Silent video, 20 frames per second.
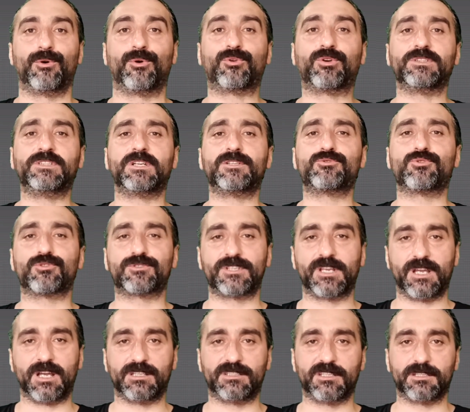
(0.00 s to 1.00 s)
O kadar çok
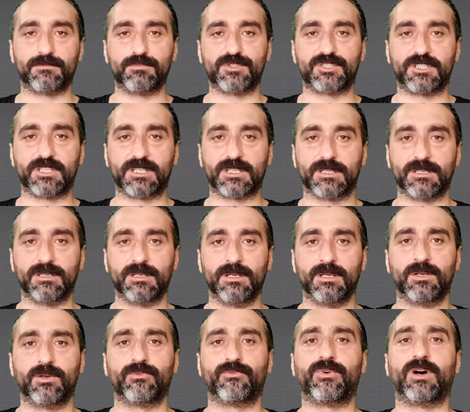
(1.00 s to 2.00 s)
seyahat etmişti ki
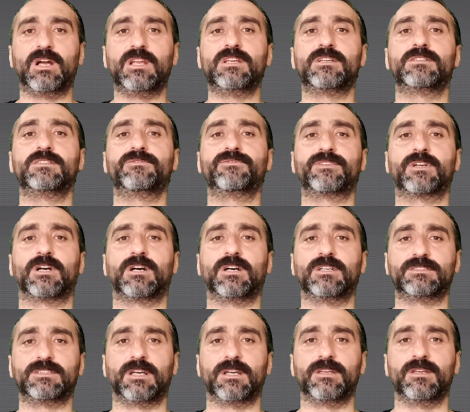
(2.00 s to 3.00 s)
Falih Rıfkı
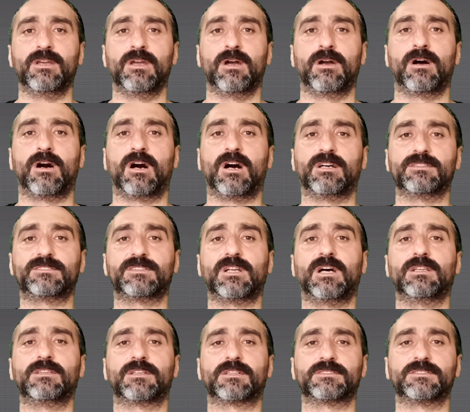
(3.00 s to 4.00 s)
Hatay
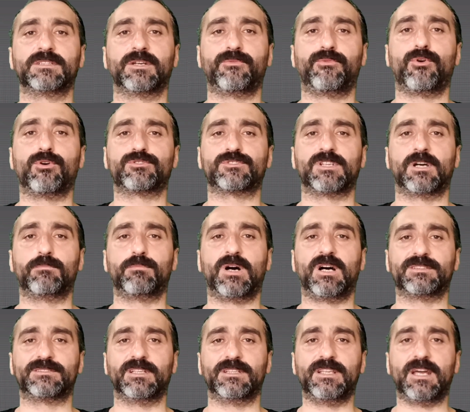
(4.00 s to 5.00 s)
hatıralarında Fox'tan
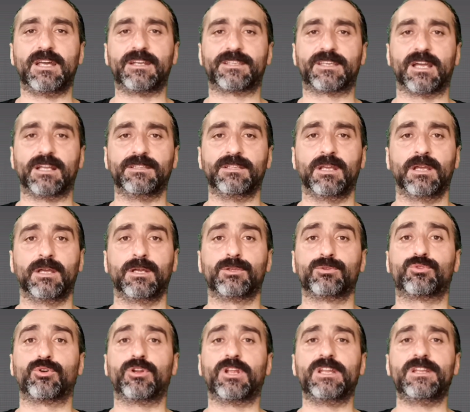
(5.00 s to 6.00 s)
bahsederken
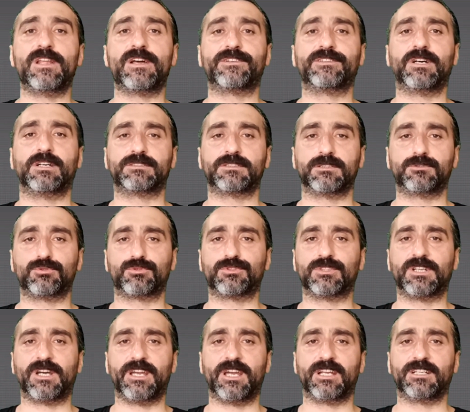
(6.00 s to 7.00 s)
törenlerde
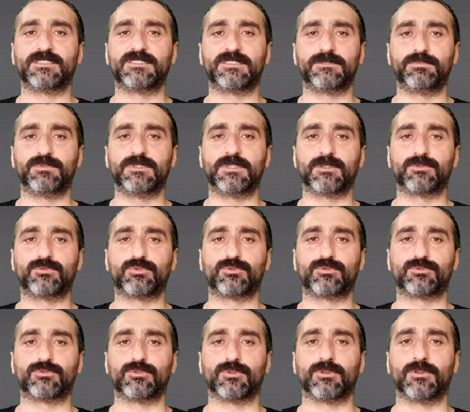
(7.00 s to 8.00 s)
Atatürk'ün ayağının dibinde
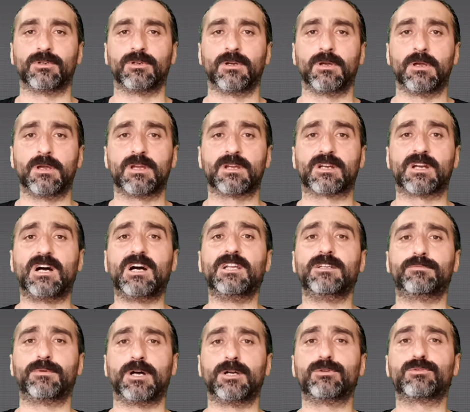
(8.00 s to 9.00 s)
dururdu.
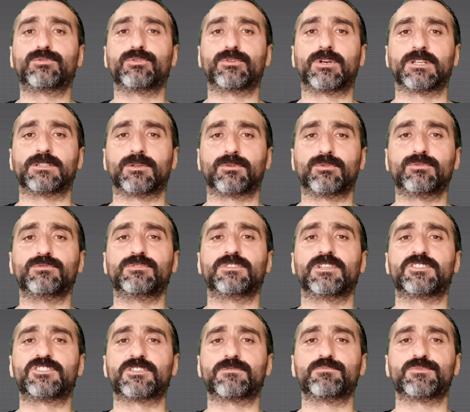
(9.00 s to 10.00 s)
Galiba ülkü kadar onun
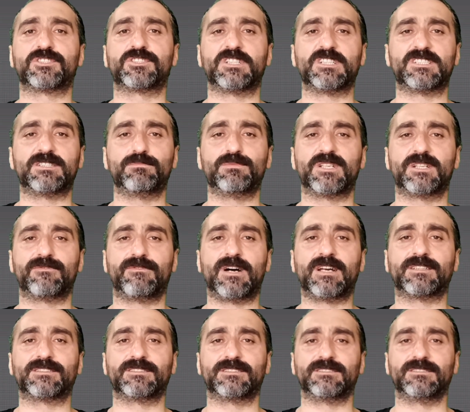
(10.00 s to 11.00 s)
da çıkmış resimleri
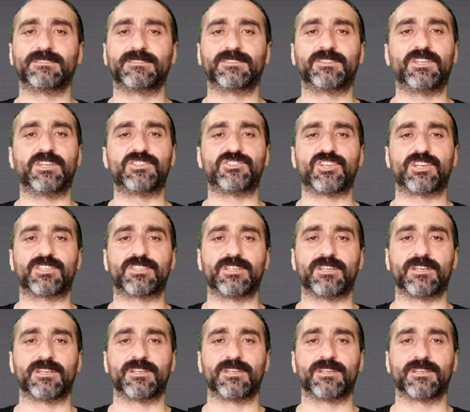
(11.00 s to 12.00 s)
vardır
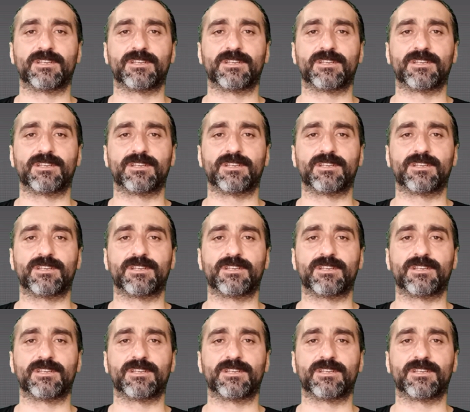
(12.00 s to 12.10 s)
diyecekti.